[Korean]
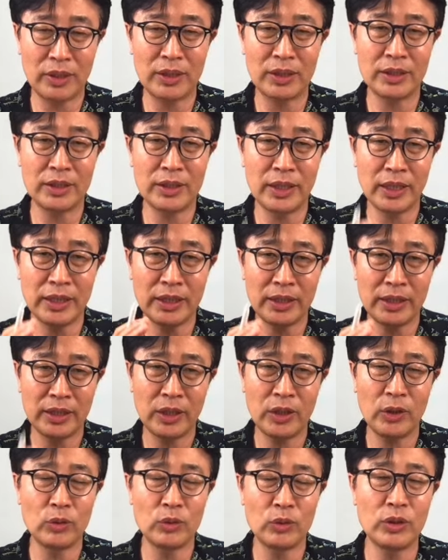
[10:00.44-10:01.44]
관련된
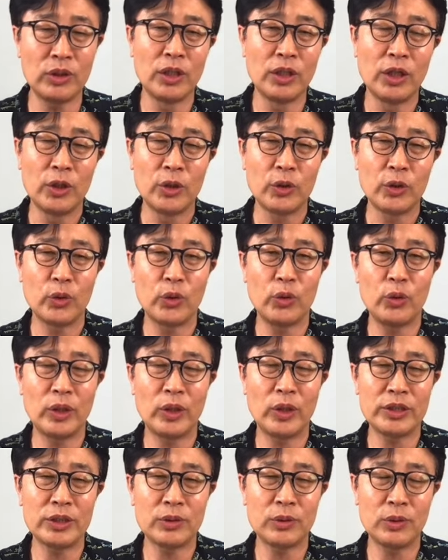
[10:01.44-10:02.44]
내용을
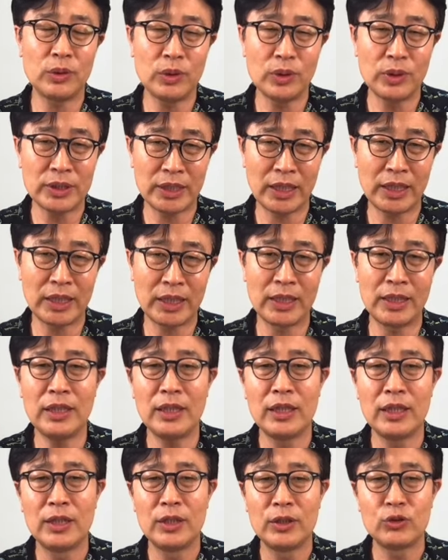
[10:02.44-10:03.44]
교육하시고
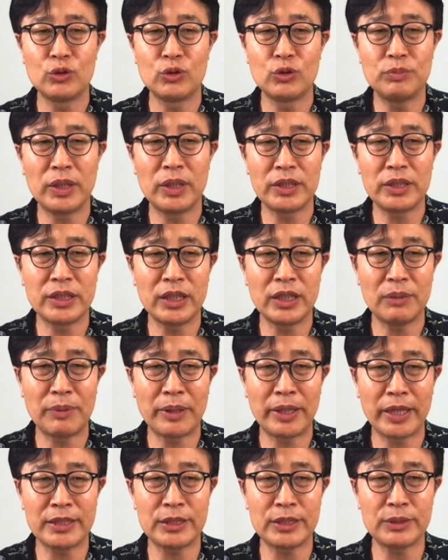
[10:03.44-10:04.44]
잘 준비하시기
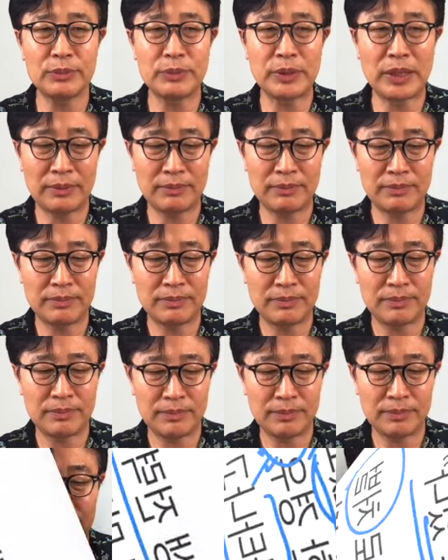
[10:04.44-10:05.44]
바라겠습니다.
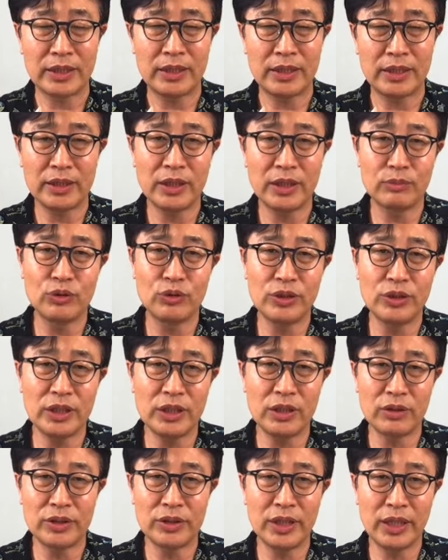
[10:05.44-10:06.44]
자, 그런데
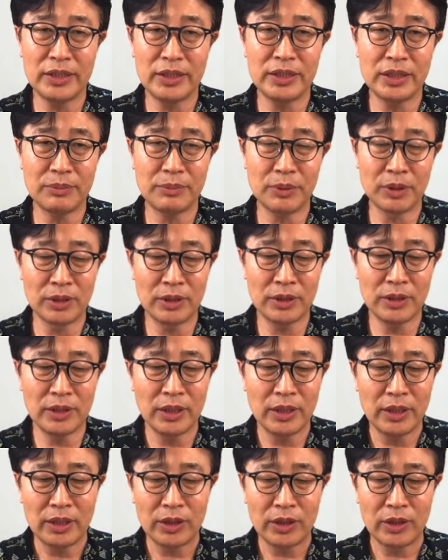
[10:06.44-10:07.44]
문제는 어디에
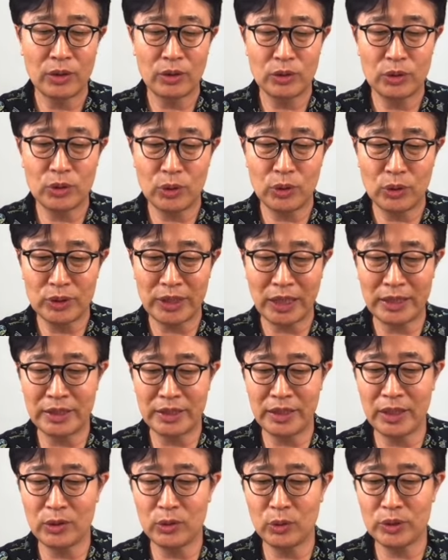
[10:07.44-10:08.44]
있냐면 경총
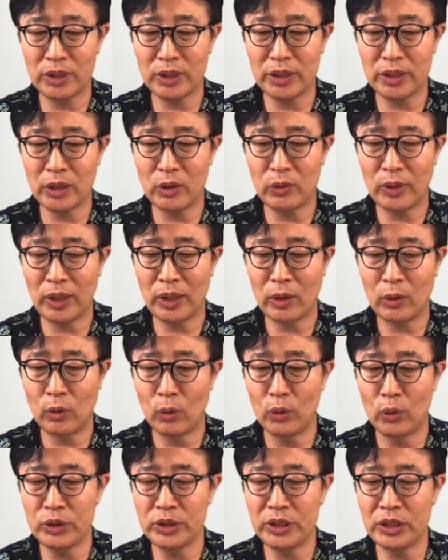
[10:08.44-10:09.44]
자체 조사 결과
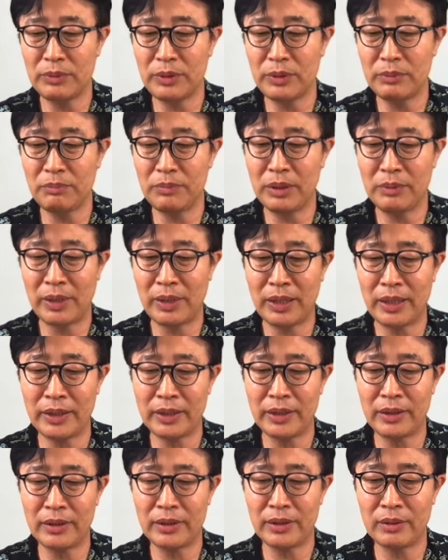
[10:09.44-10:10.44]
오십 인
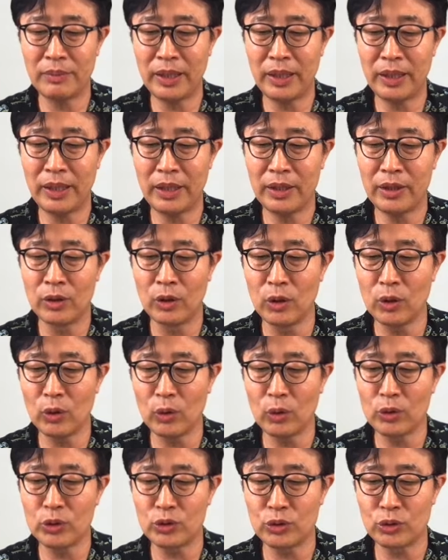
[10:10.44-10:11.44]
미만 기업의 열
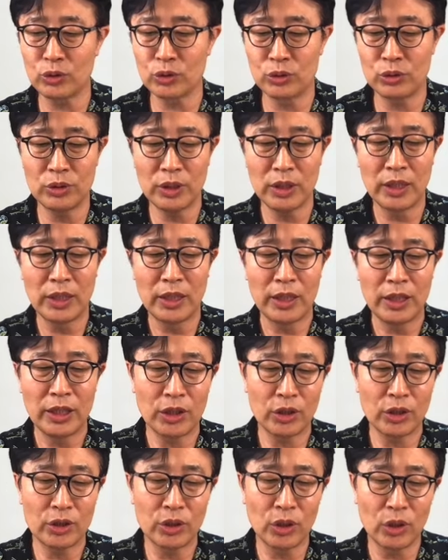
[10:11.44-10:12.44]
곳 중
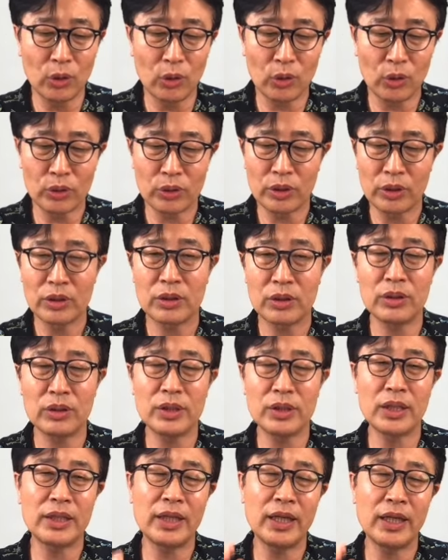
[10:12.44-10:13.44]
여덟 곳,
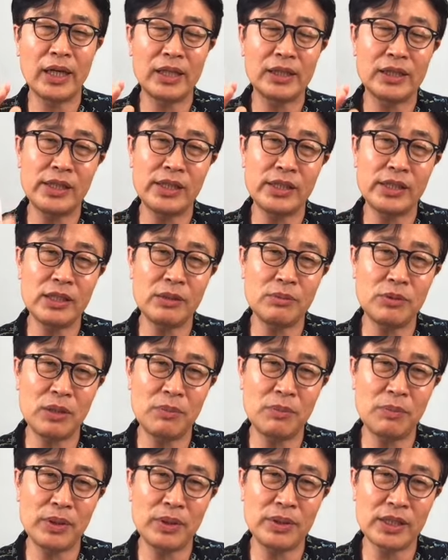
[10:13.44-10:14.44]
그러니까 대략 한
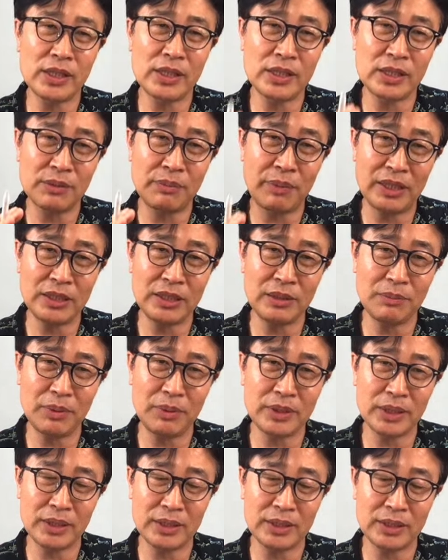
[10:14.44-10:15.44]
칠십칠 퍼센트, 팔십
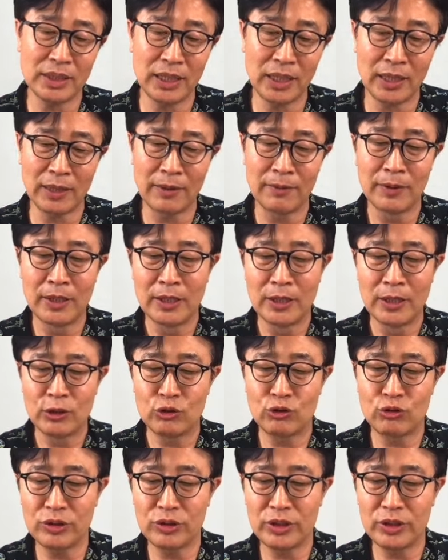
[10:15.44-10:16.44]
퍼센트가
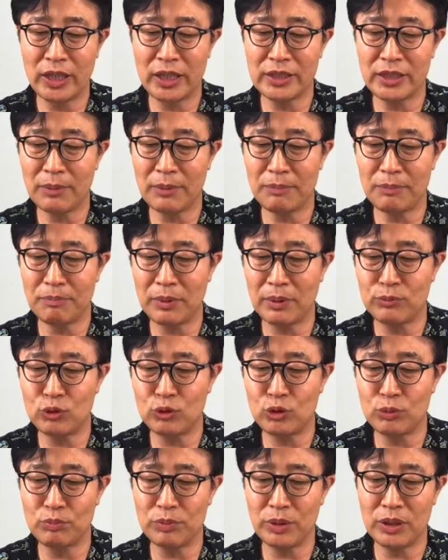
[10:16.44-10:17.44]

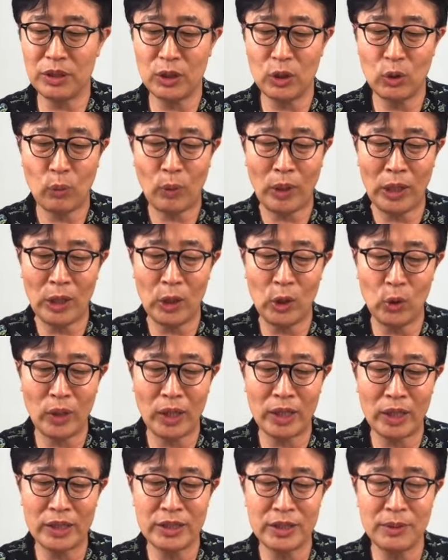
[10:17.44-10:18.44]
중대재해법 준비를
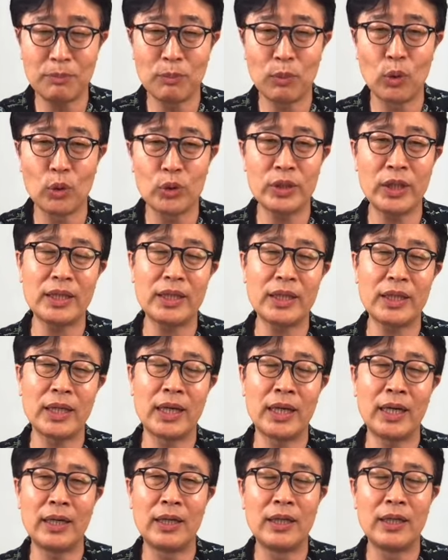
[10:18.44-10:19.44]
완료하지
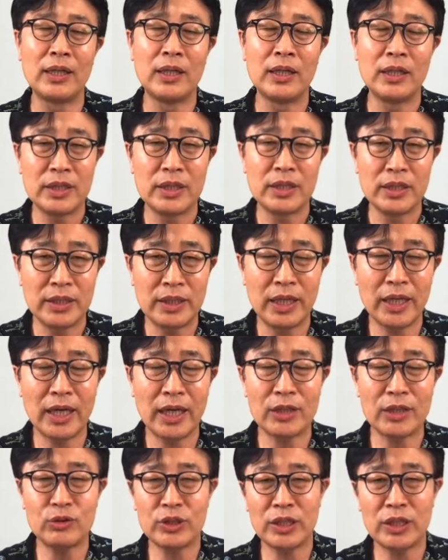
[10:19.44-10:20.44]
못했다.
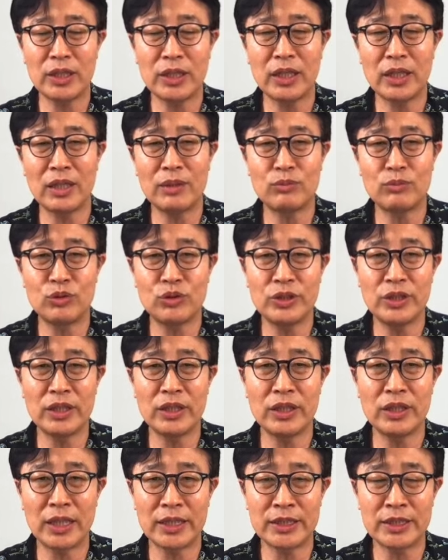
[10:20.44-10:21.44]
이게 아주 심각한
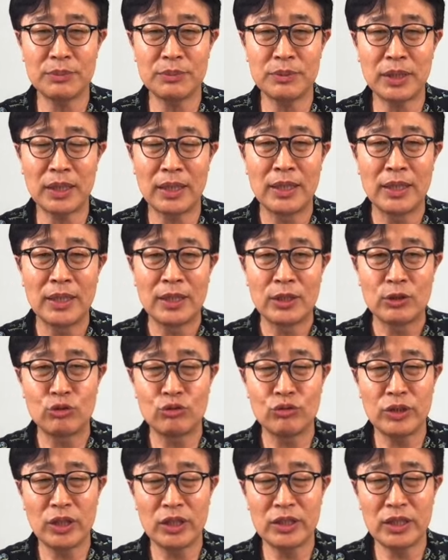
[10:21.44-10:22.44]
문제인 것 같습니다.
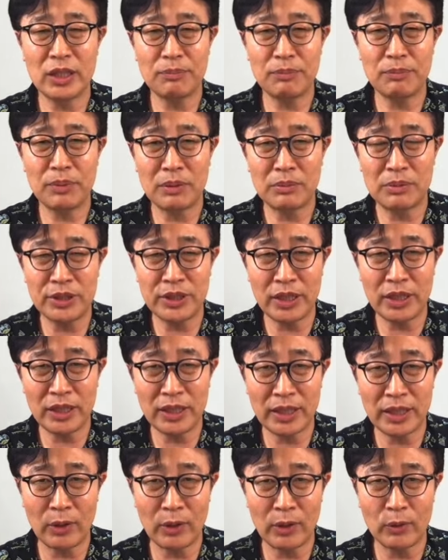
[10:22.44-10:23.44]
중대재해법을
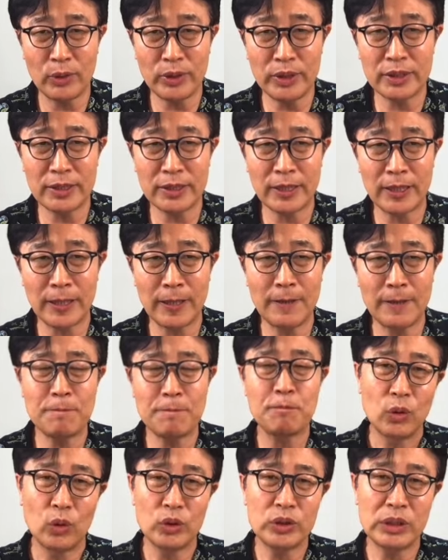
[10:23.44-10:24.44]
시행을 하고 있는데
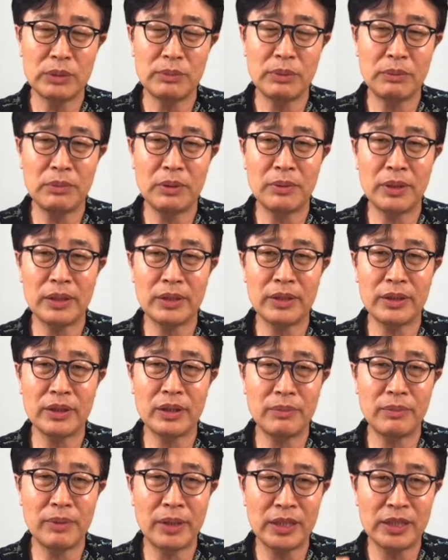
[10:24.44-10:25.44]
오십 인 미만
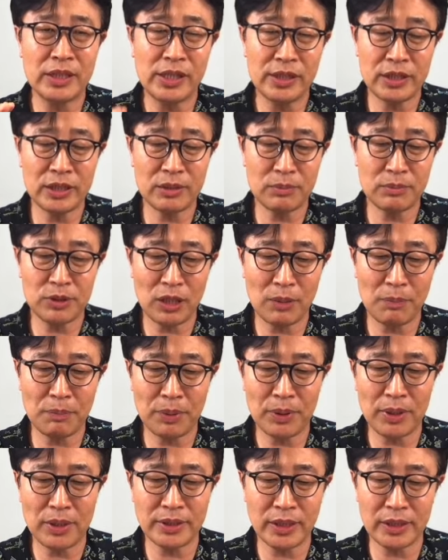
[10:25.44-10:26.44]
기업의 칠십칠
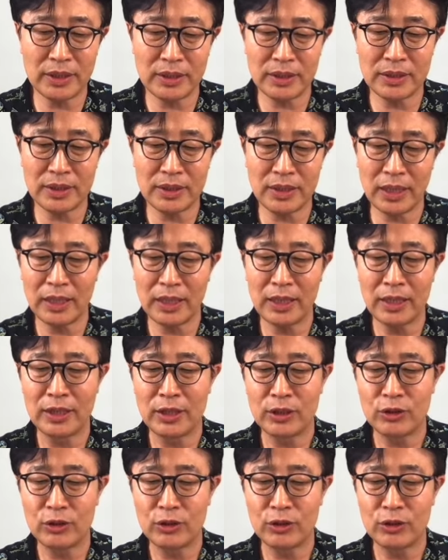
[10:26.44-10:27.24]
퍼센트가